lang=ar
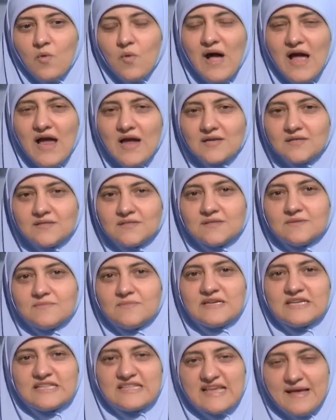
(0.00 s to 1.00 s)
واحد
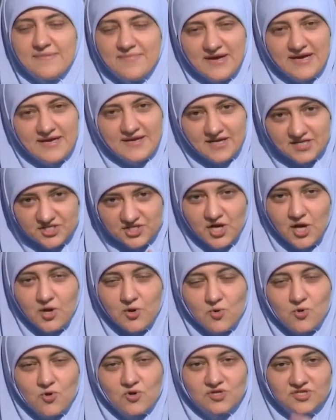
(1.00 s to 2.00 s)
من التابعين هشرح
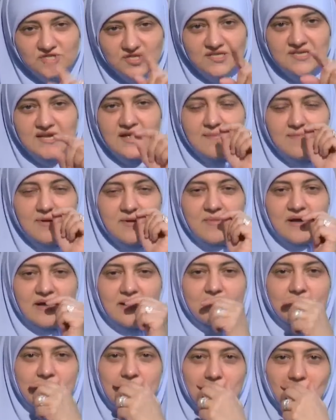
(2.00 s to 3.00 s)
لكم القصه دي قبل ما
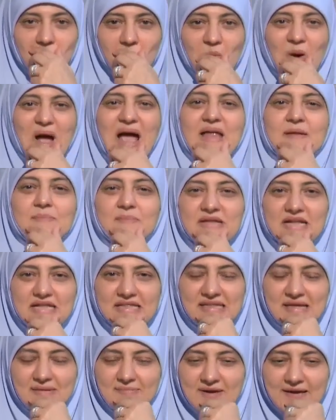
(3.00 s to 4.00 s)
اكمل لكم واحد من
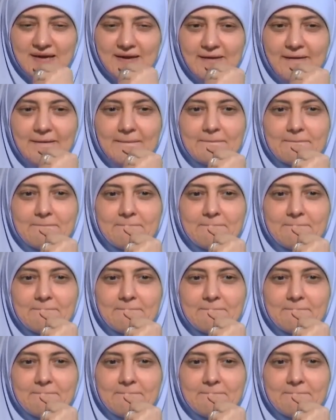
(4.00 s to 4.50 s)
التابعين